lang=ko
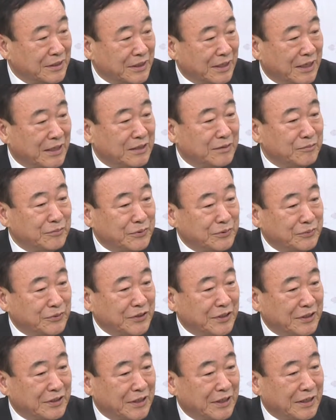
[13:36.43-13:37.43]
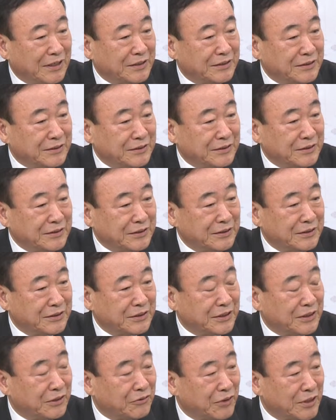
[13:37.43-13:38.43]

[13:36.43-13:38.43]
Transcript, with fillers: 하는 부분에 대해서 제가